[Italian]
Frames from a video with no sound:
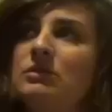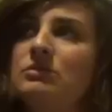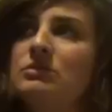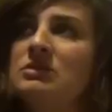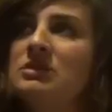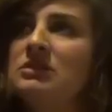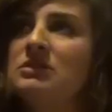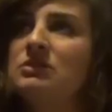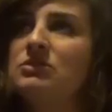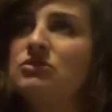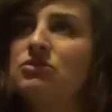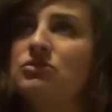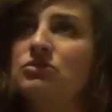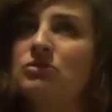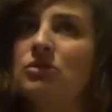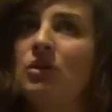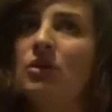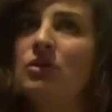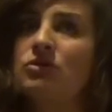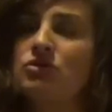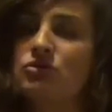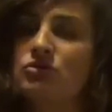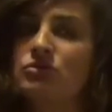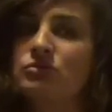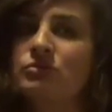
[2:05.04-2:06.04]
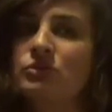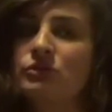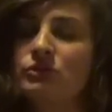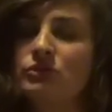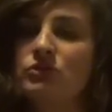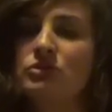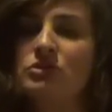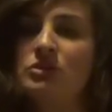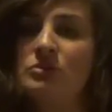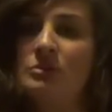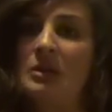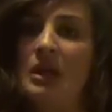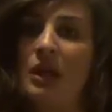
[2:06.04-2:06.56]
requisiti sono, sono molto
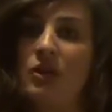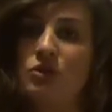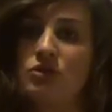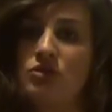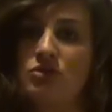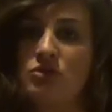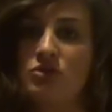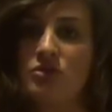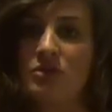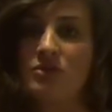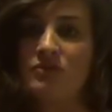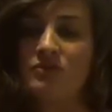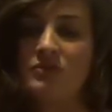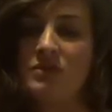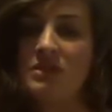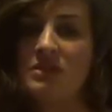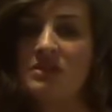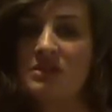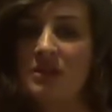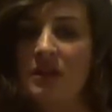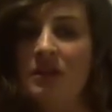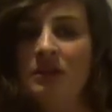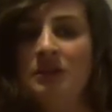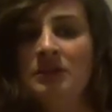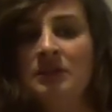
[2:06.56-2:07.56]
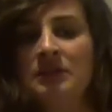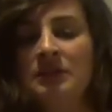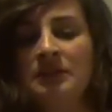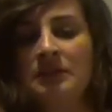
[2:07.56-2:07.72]
simili allo student visa,